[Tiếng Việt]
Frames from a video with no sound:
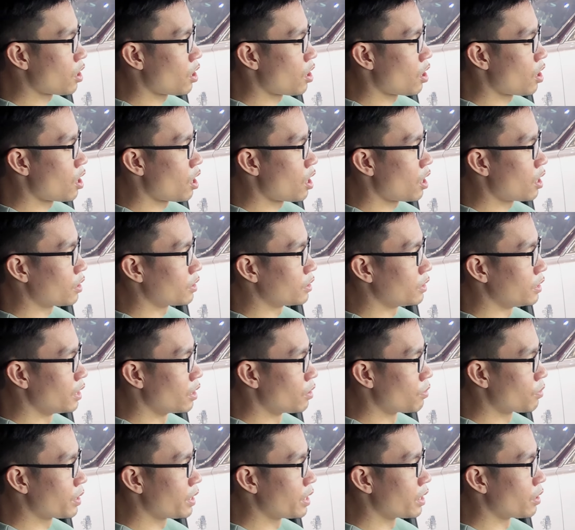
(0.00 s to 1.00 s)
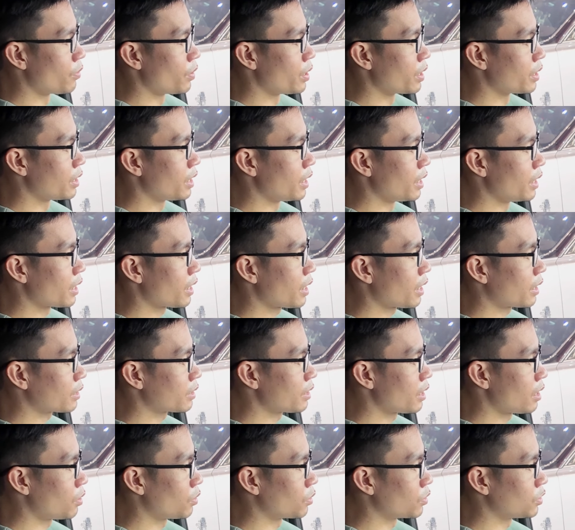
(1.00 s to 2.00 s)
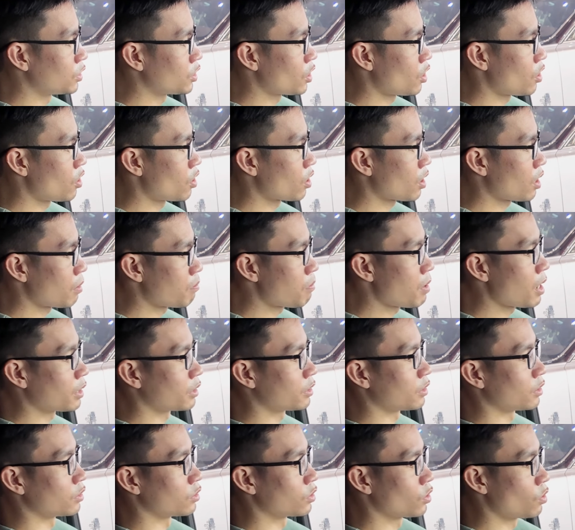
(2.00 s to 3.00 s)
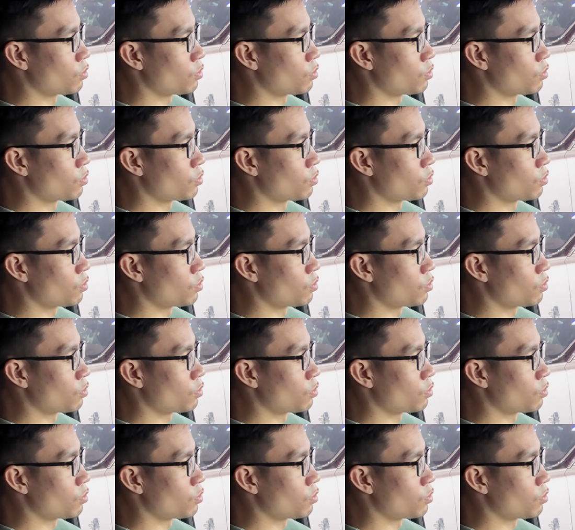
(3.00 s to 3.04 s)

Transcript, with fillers: có nhiều kiểu hiển thị khác nhau cho các bạn sử